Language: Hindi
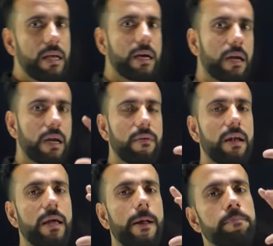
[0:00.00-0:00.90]
के लिए करने
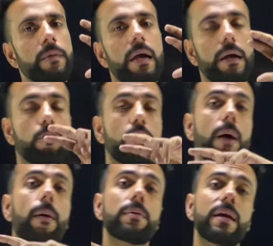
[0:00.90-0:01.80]
वाले हैं
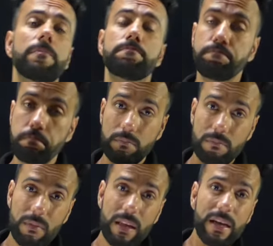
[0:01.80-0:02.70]
क्योंकि अब हम ये
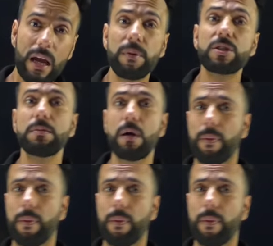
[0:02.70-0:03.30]
केमिस्ट्री